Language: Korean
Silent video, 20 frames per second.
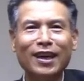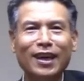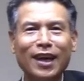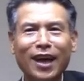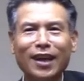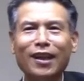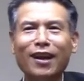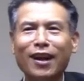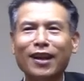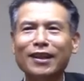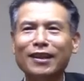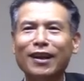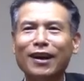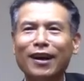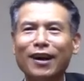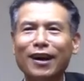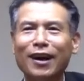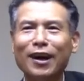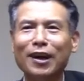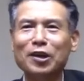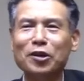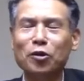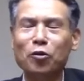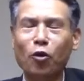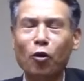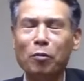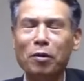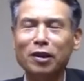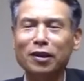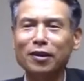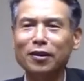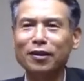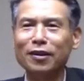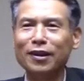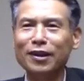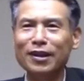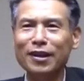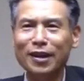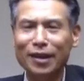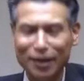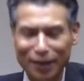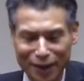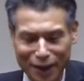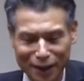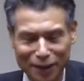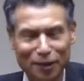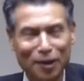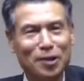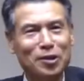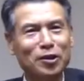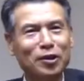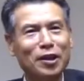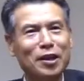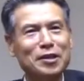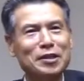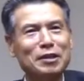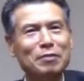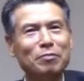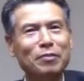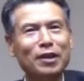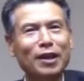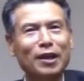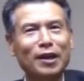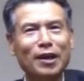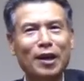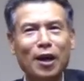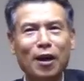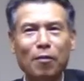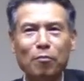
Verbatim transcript: 깨달았다 이런 고백들을 예, 들은 적이 있습니다.